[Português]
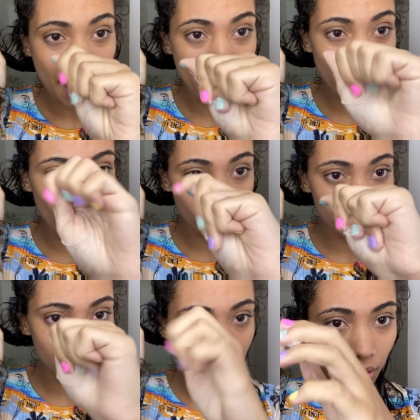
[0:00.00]
é bem
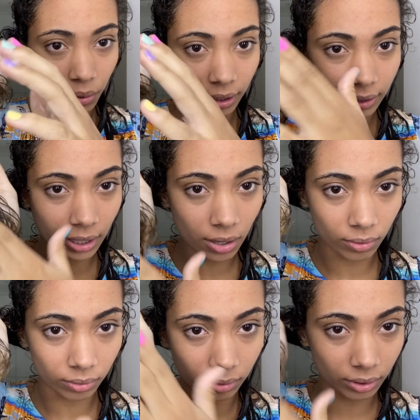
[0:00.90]
grossinho,
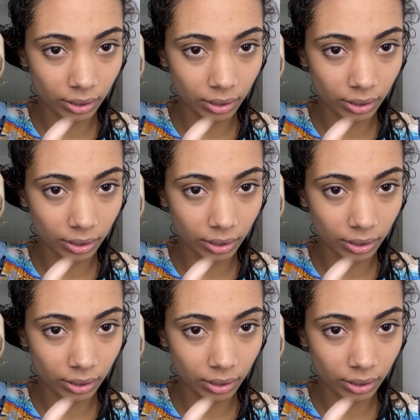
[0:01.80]
então,